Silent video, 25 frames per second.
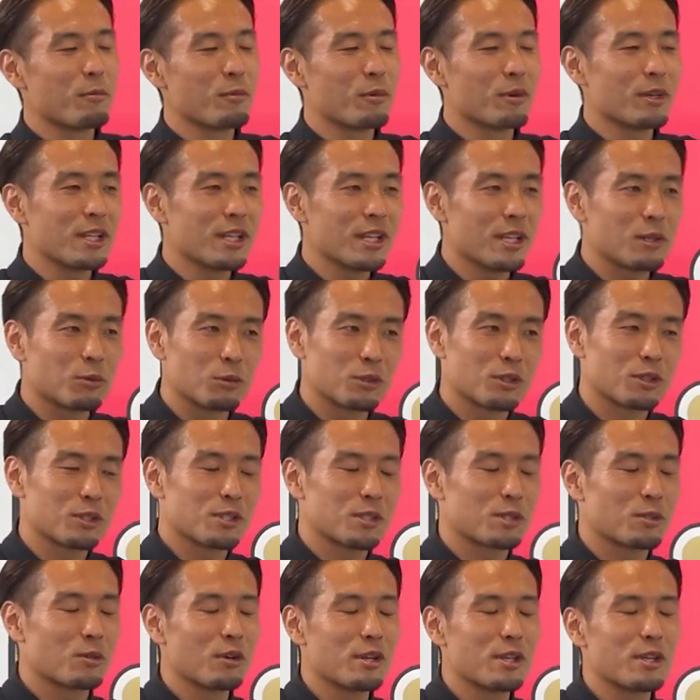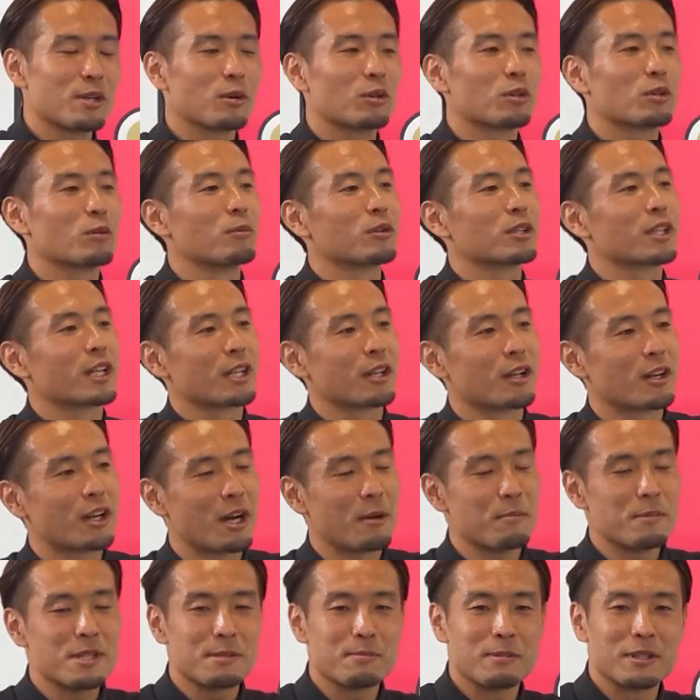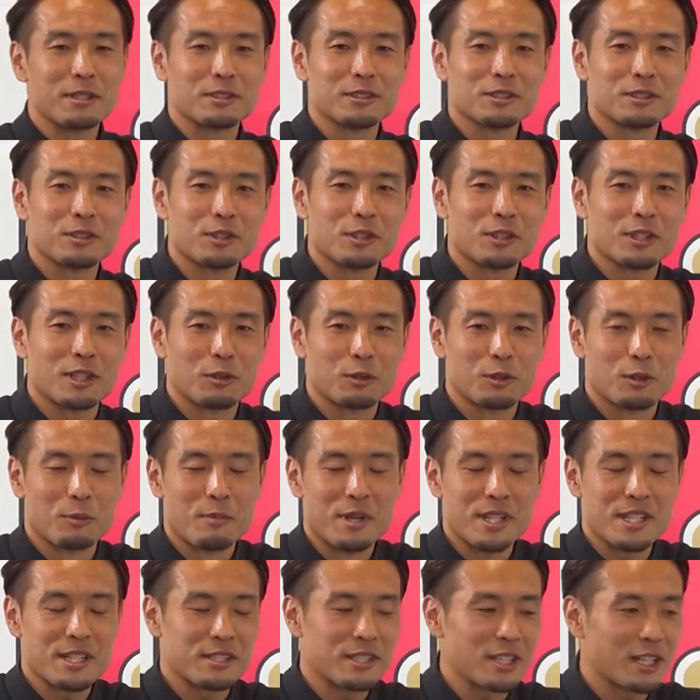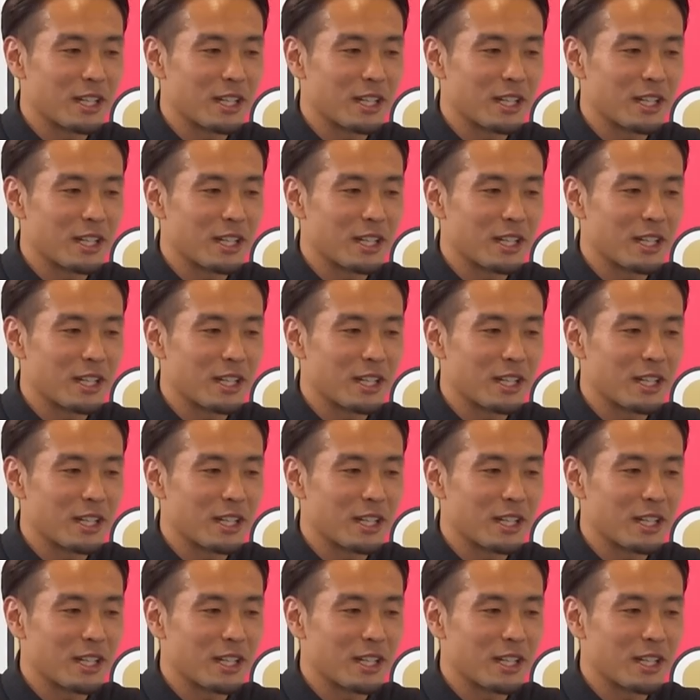俺もいいことすごい言おうと思ったんだけど、上島君と言ったことめちゃく